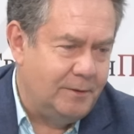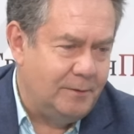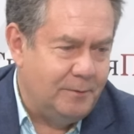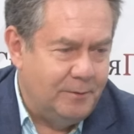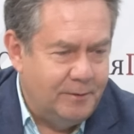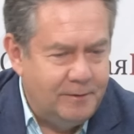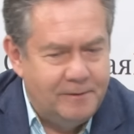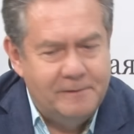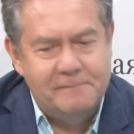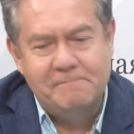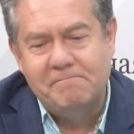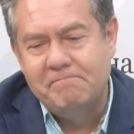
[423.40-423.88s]

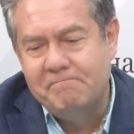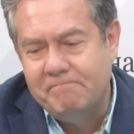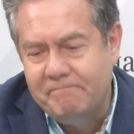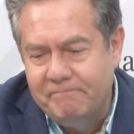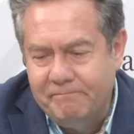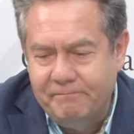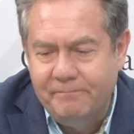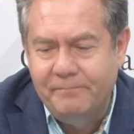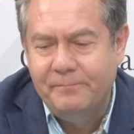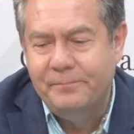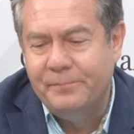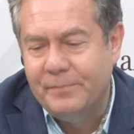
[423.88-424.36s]
герою,
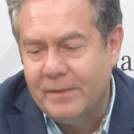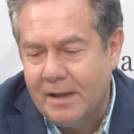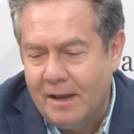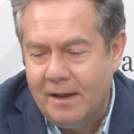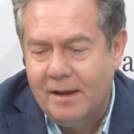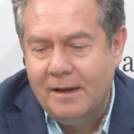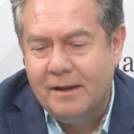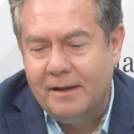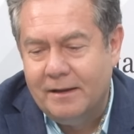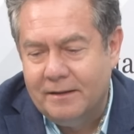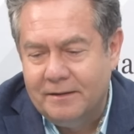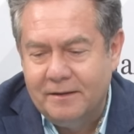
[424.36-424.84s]
«Хм,
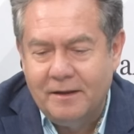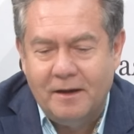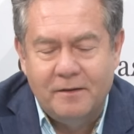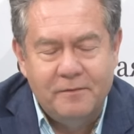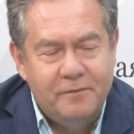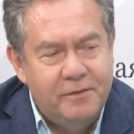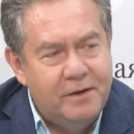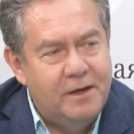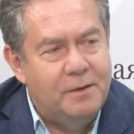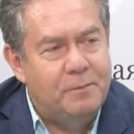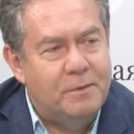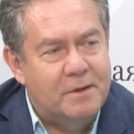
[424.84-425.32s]

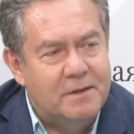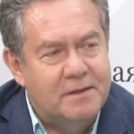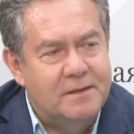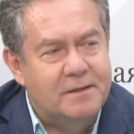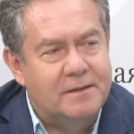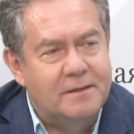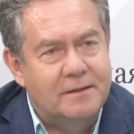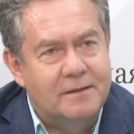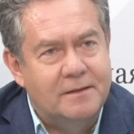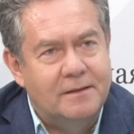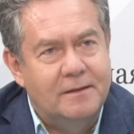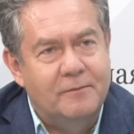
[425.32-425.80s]
нам время,
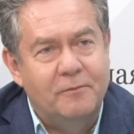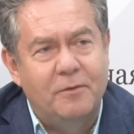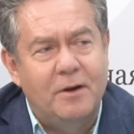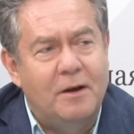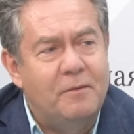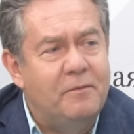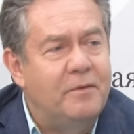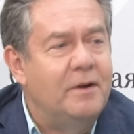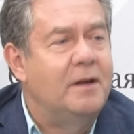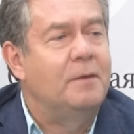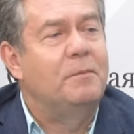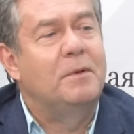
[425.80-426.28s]

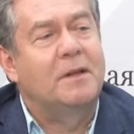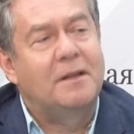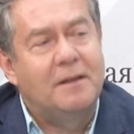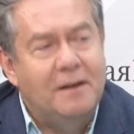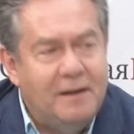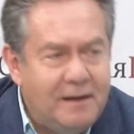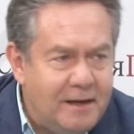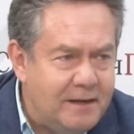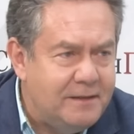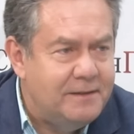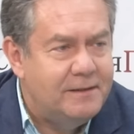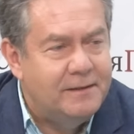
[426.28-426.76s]
вам время
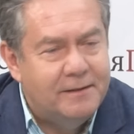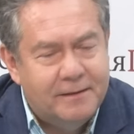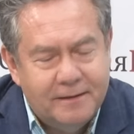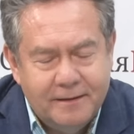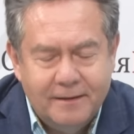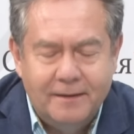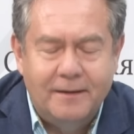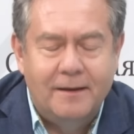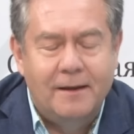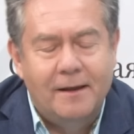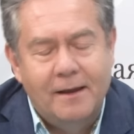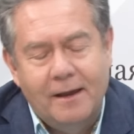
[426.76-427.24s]
тлеть,
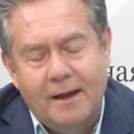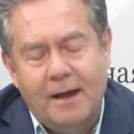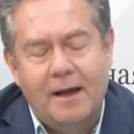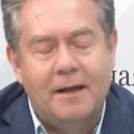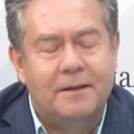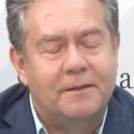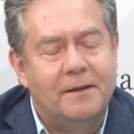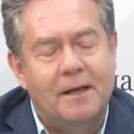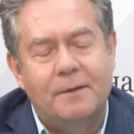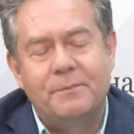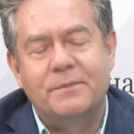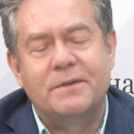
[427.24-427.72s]

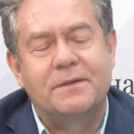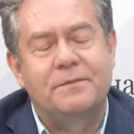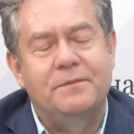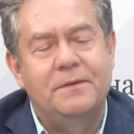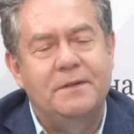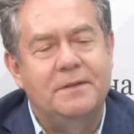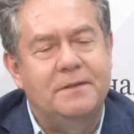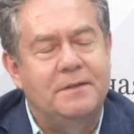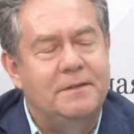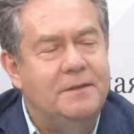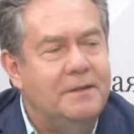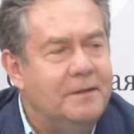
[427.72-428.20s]
а нам
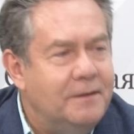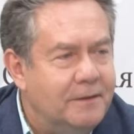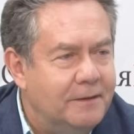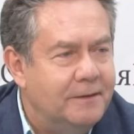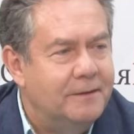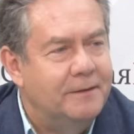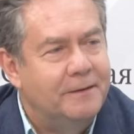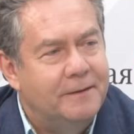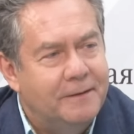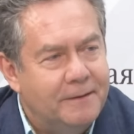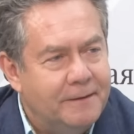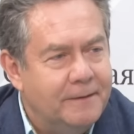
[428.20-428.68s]
цвести.
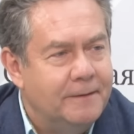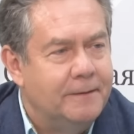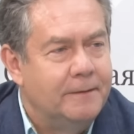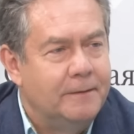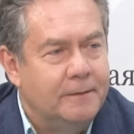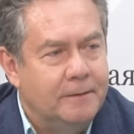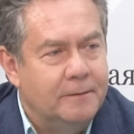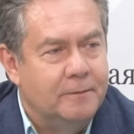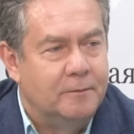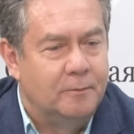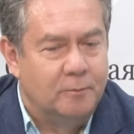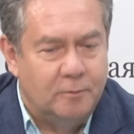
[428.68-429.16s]

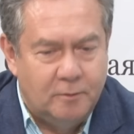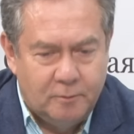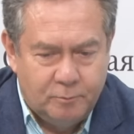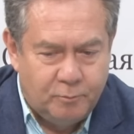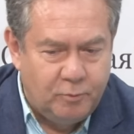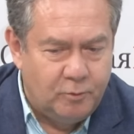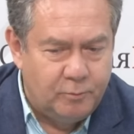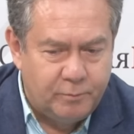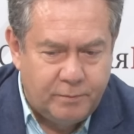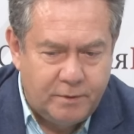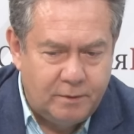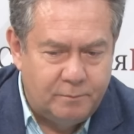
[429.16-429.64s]
Ну,
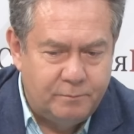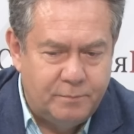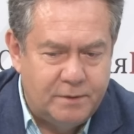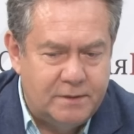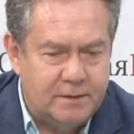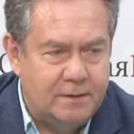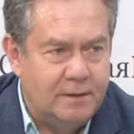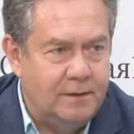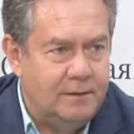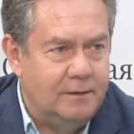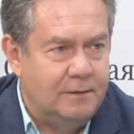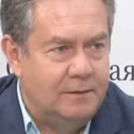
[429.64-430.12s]
тут, помню, там
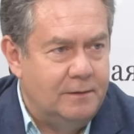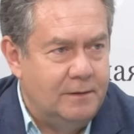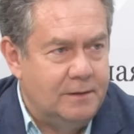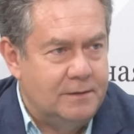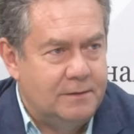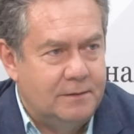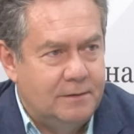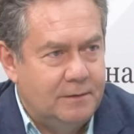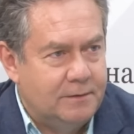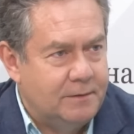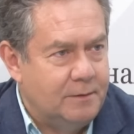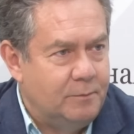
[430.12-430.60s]
пистолет
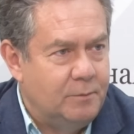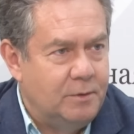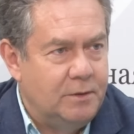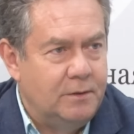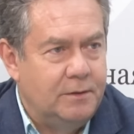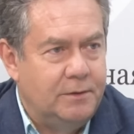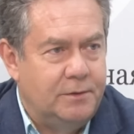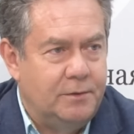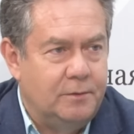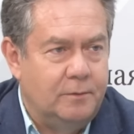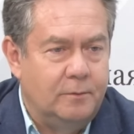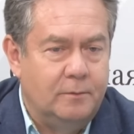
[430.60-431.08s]
достал, там и
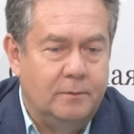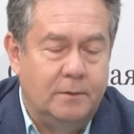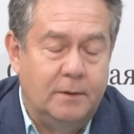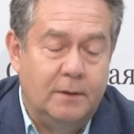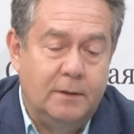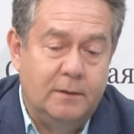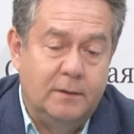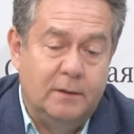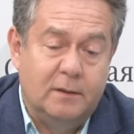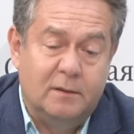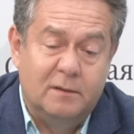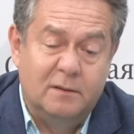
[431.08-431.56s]
начал его
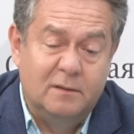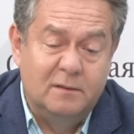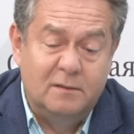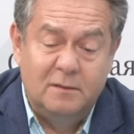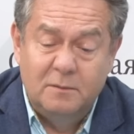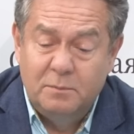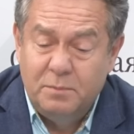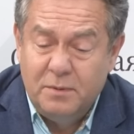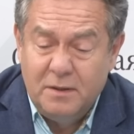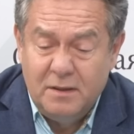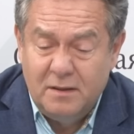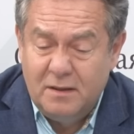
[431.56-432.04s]
гонять. Ну,
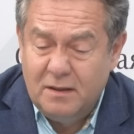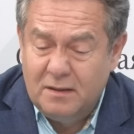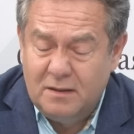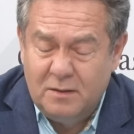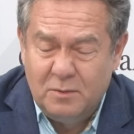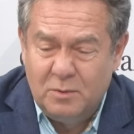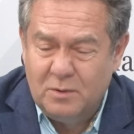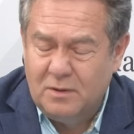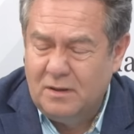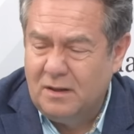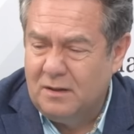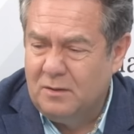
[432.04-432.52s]
ну, понимаете,
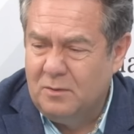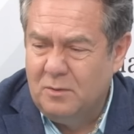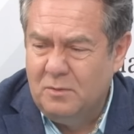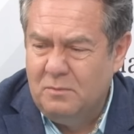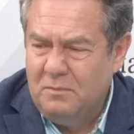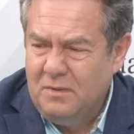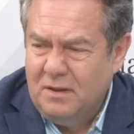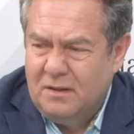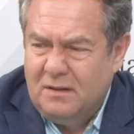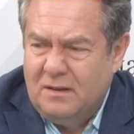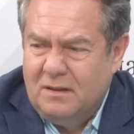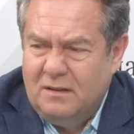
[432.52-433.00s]
это вот
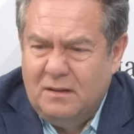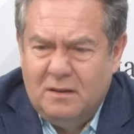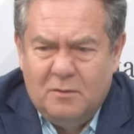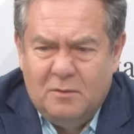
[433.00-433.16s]
аргументы